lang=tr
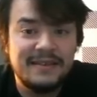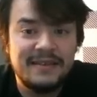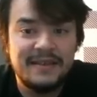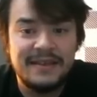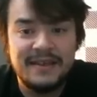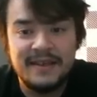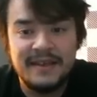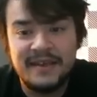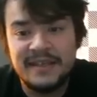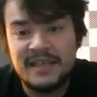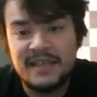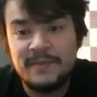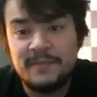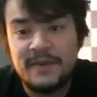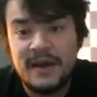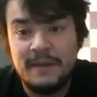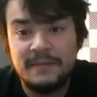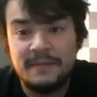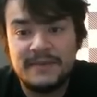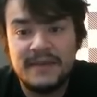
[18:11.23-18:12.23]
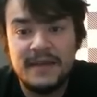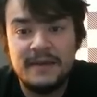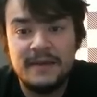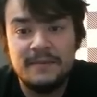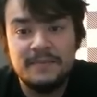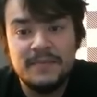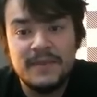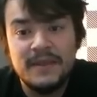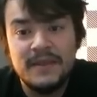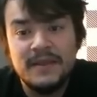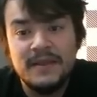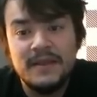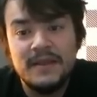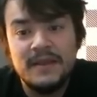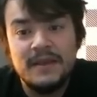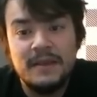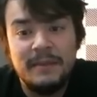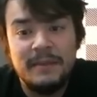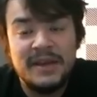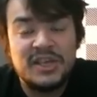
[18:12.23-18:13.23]
e, rakip kampta
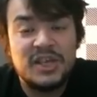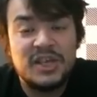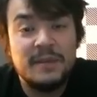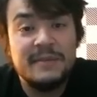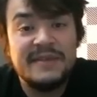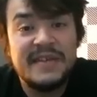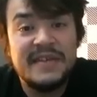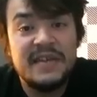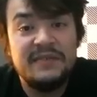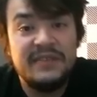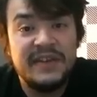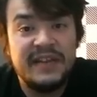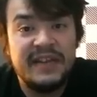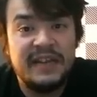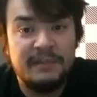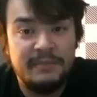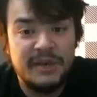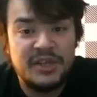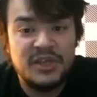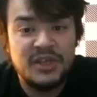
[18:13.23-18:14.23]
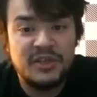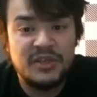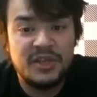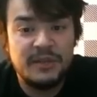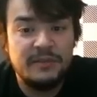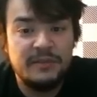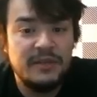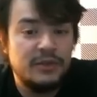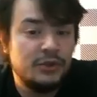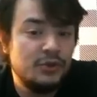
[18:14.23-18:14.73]
başka bir zayıflık yaratmaya çalışabilir?